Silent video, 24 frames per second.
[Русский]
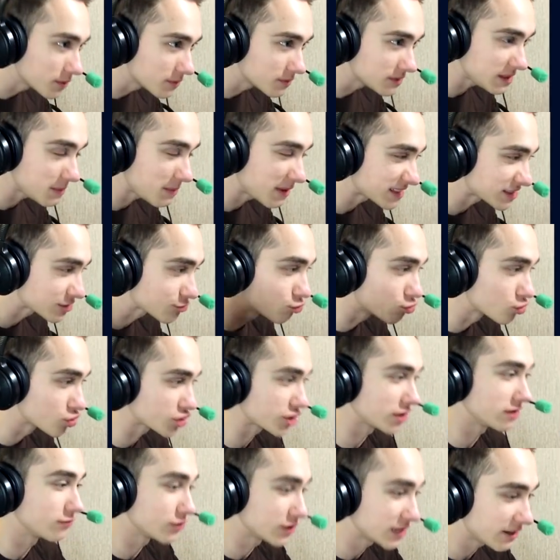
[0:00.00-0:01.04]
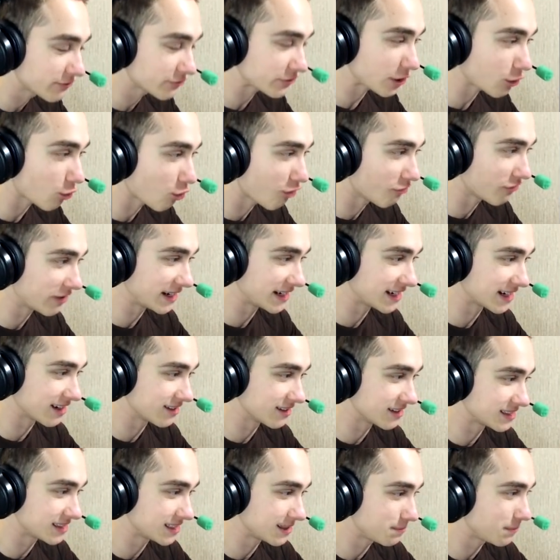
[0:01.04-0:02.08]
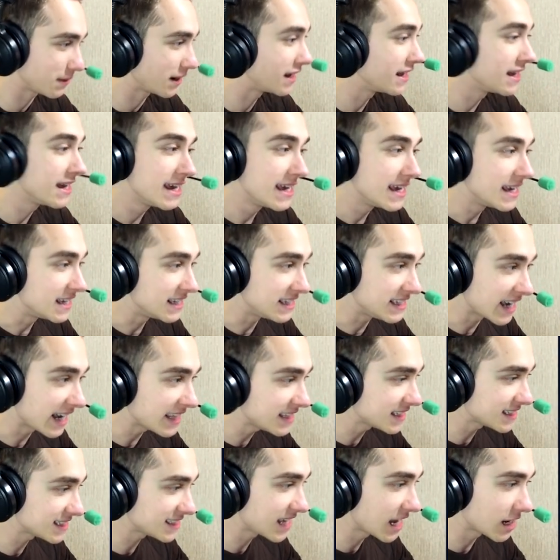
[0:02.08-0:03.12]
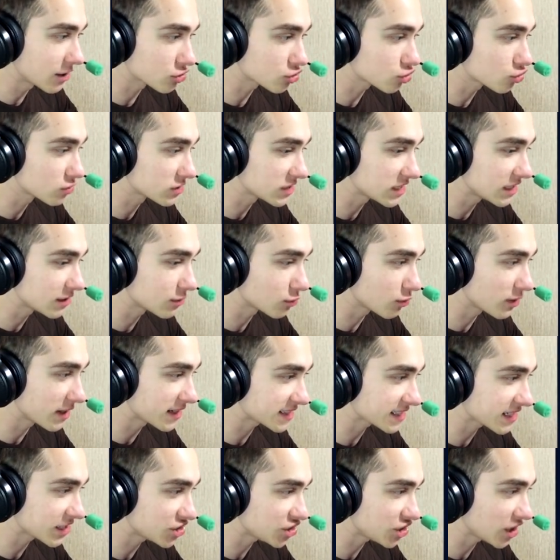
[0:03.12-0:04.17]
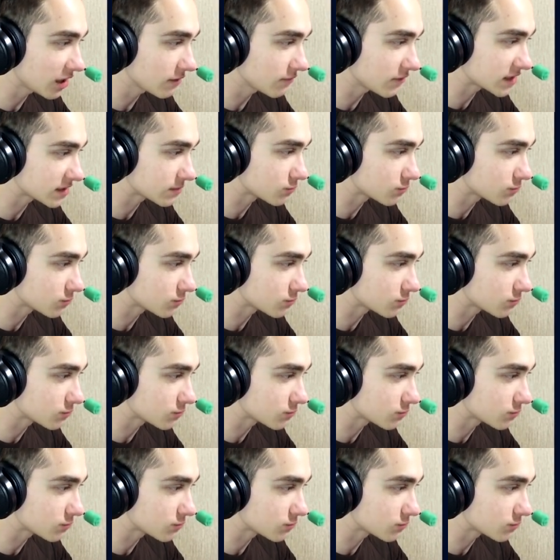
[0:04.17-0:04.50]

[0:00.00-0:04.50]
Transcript: он тебя скушал. Вот я в такого играл SCP. Я не знаю, что за игру я скачал,